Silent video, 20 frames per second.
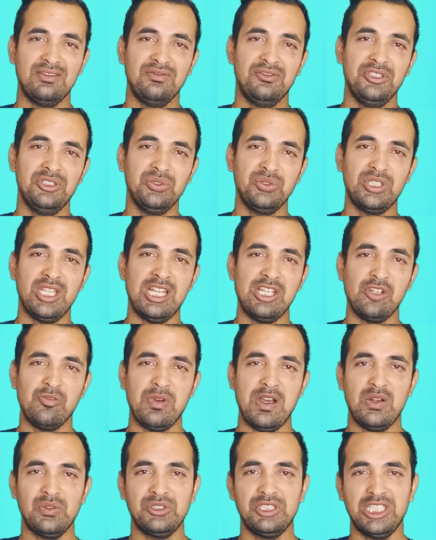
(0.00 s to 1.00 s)
فيديو تاع اليوم
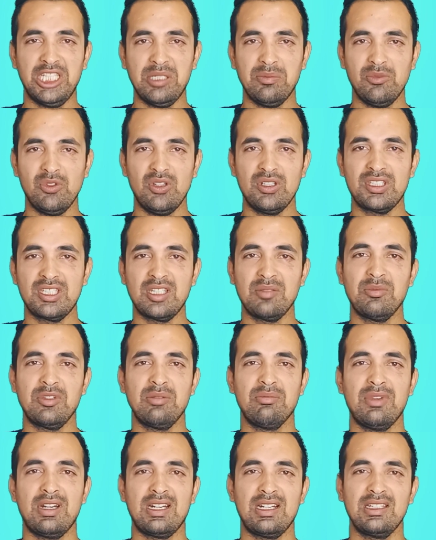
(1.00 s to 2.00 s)
خاوتي كما وعدتكم
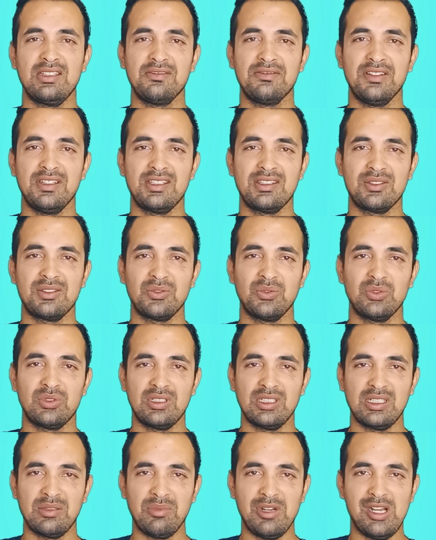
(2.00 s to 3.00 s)
المرة اللي فاتت
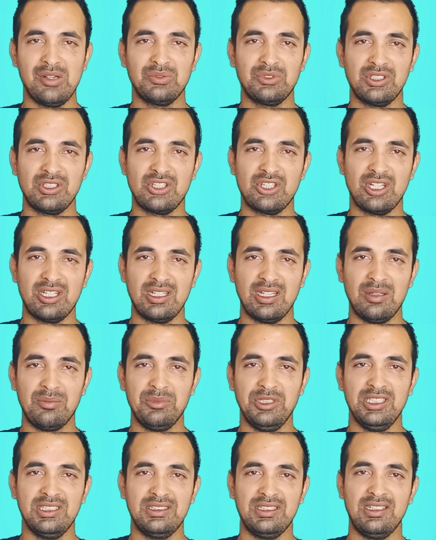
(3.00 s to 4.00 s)
قلت لكم خاوتي ان شاء الله
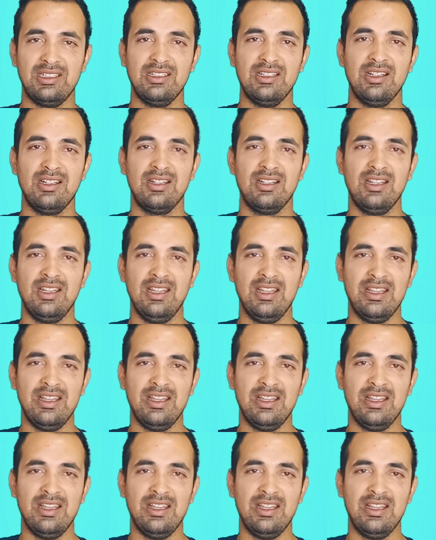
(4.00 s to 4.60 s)
بإذن الله